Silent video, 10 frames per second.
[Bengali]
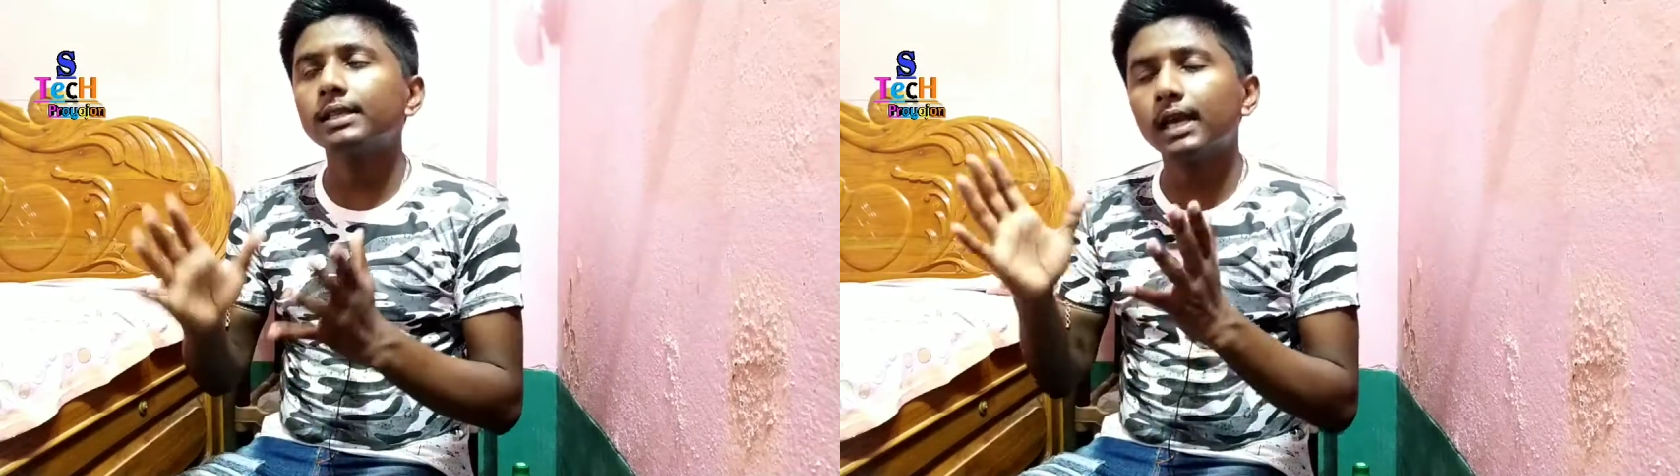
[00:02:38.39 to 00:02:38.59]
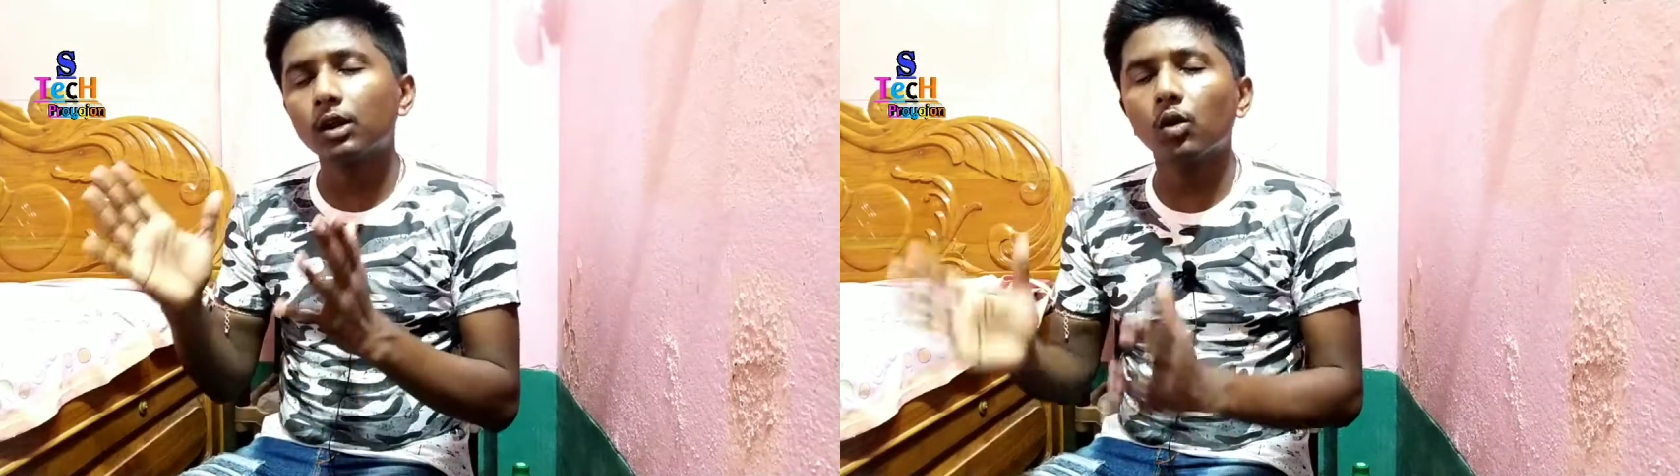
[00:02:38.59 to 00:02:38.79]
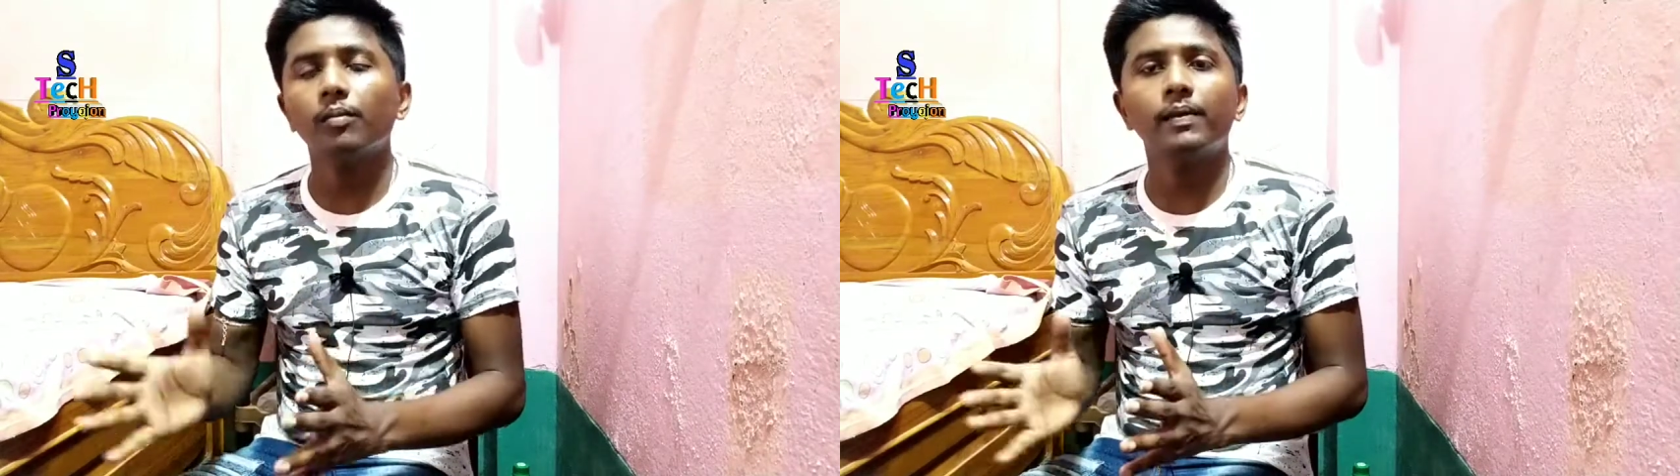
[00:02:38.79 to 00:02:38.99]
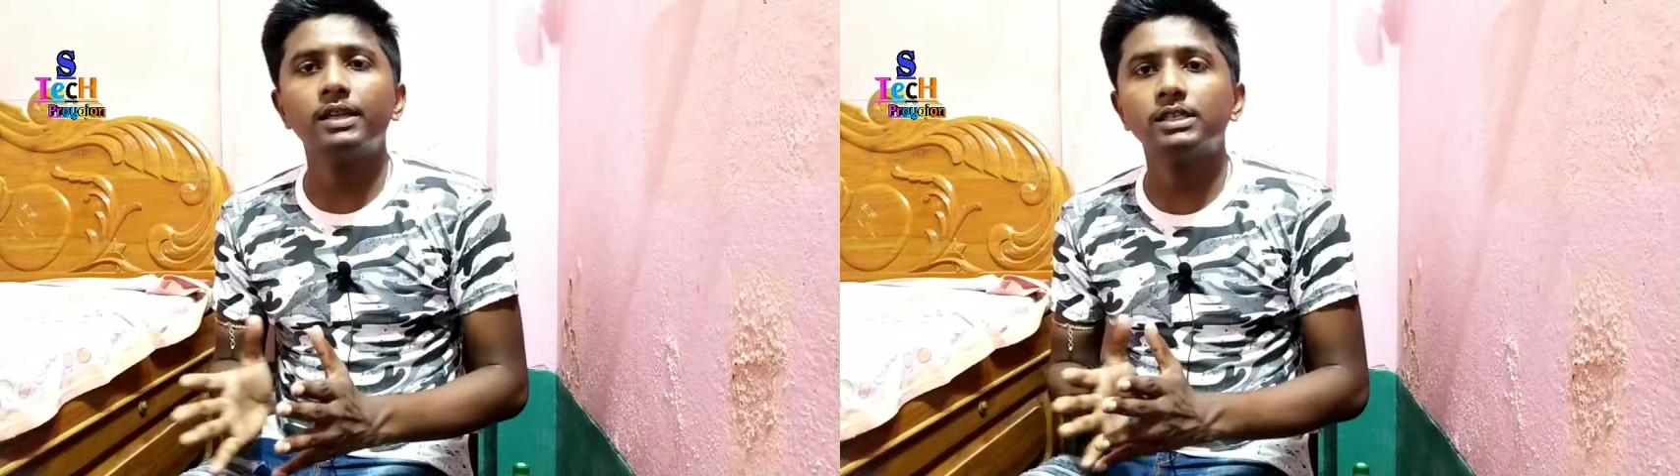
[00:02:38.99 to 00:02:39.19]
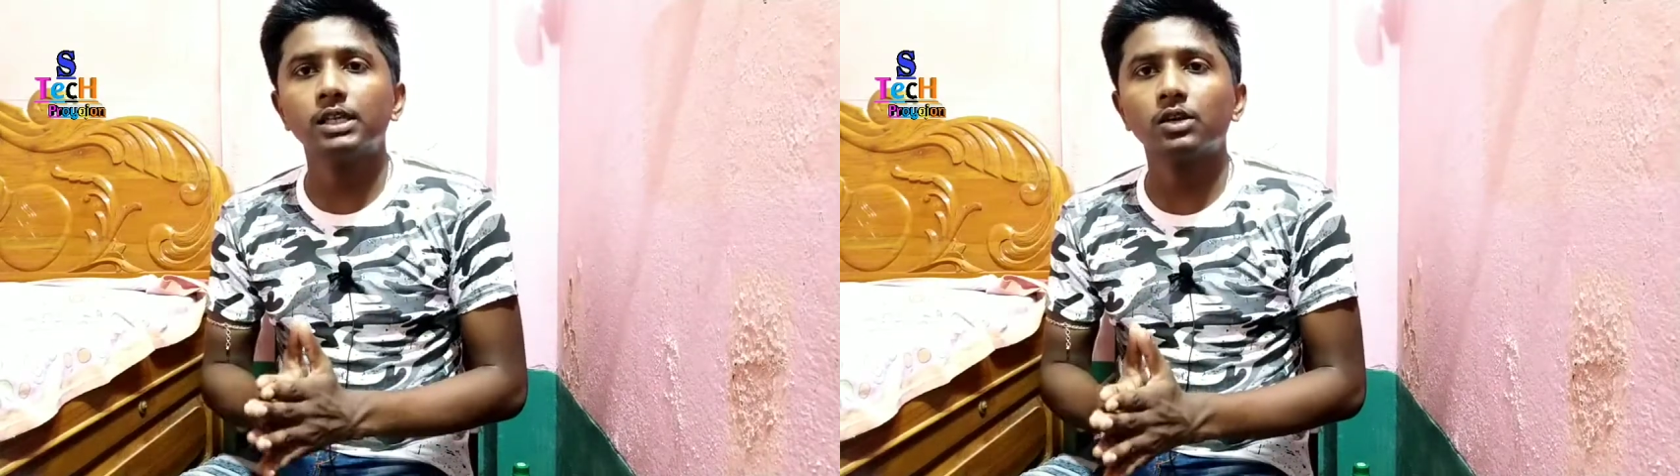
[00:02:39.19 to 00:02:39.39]
যার
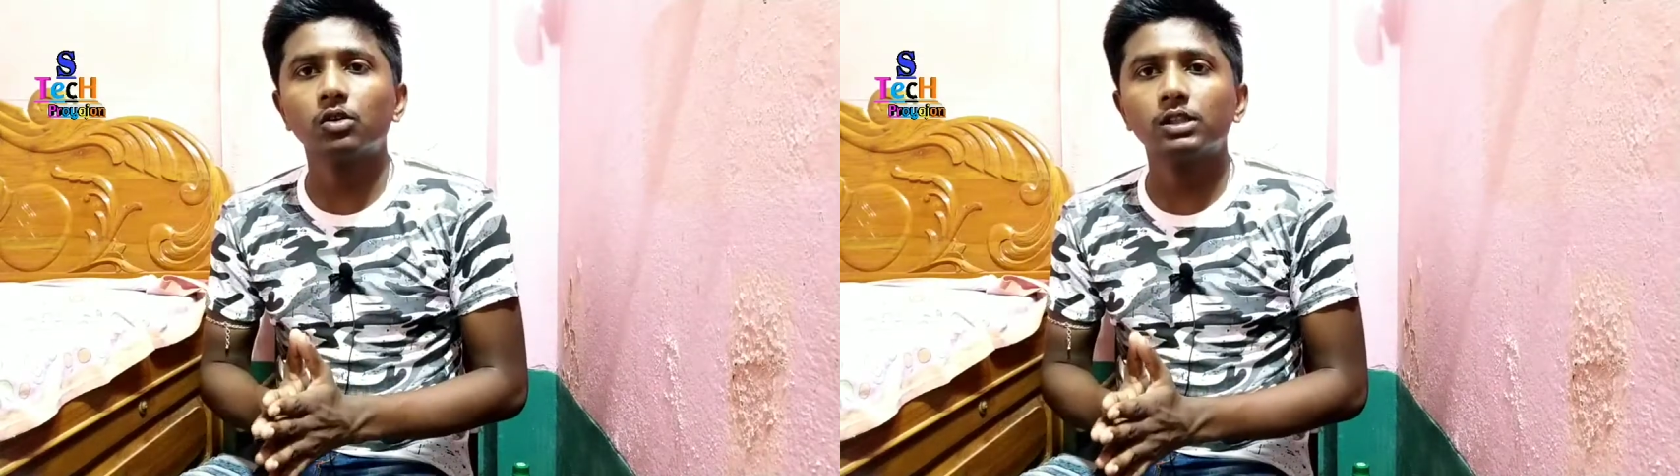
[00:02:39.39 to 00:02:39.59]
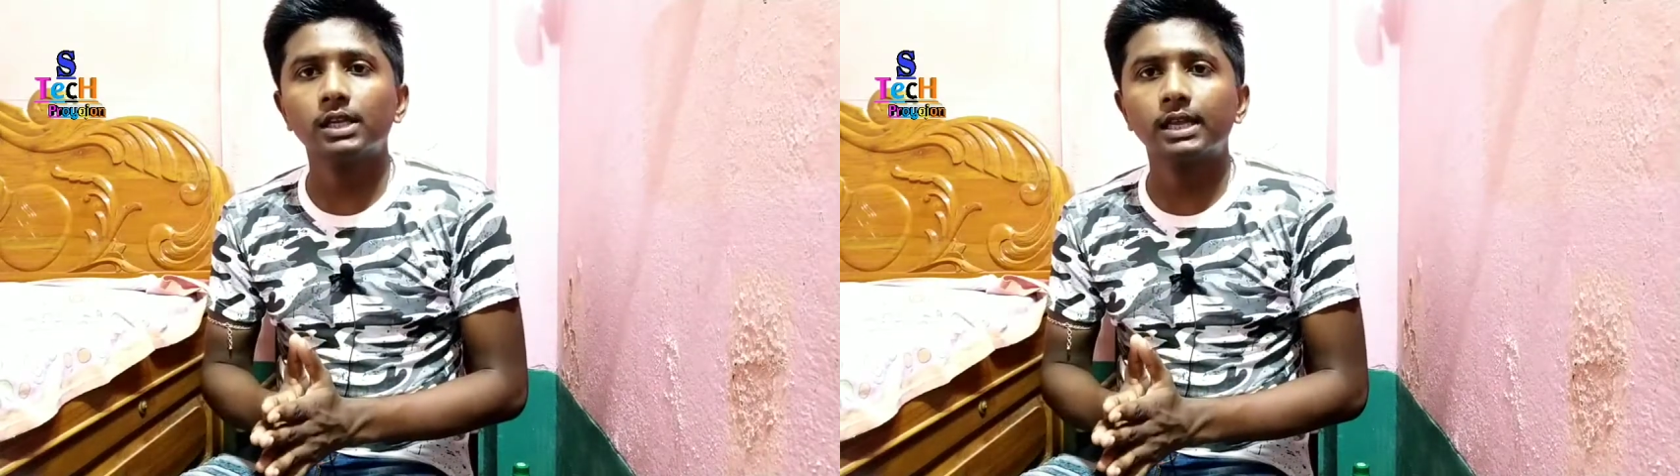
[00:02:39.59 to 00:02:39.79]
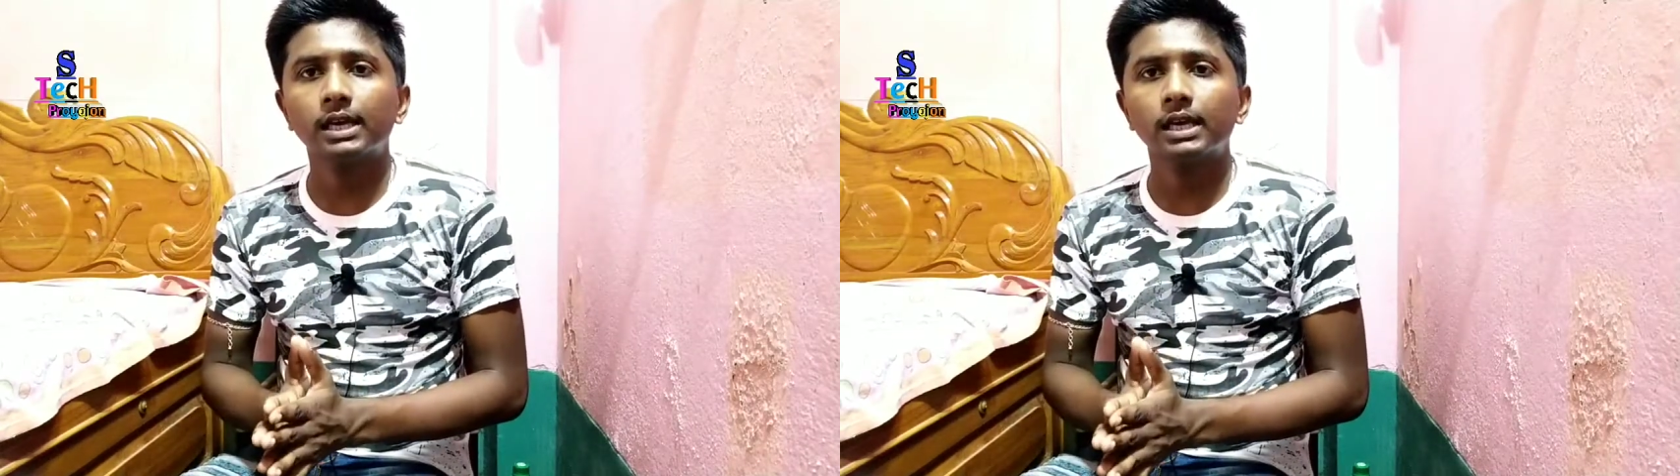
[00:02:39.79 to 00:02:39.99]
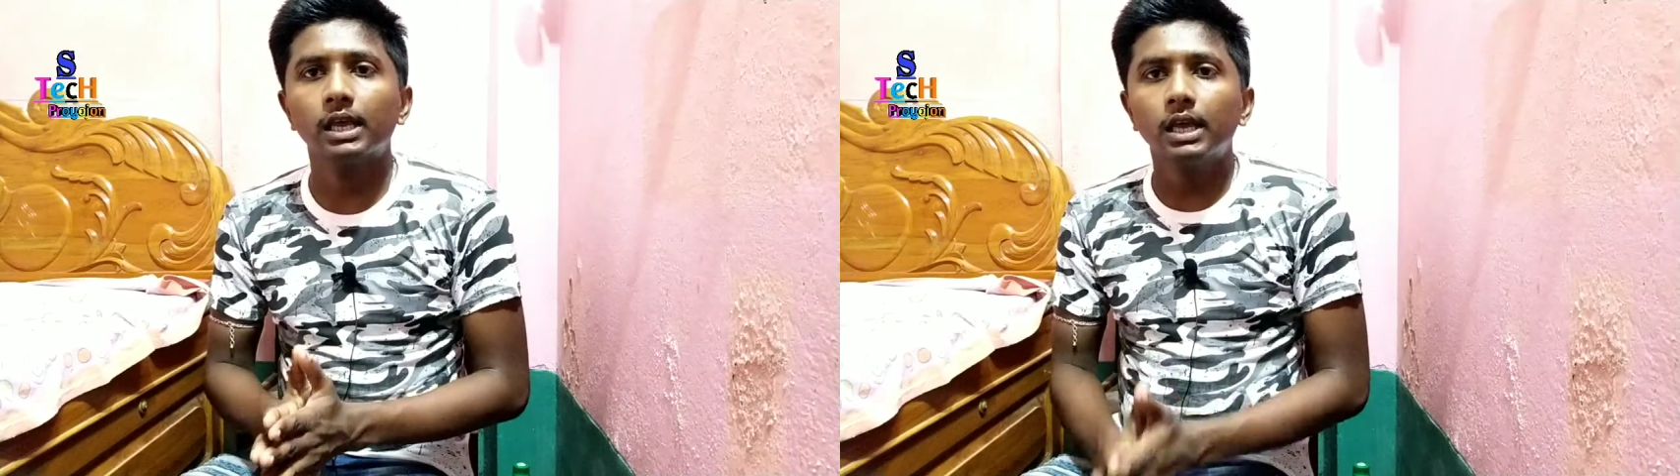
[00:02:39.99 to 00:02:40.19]
কোম্পানির সাথে কথা থাকে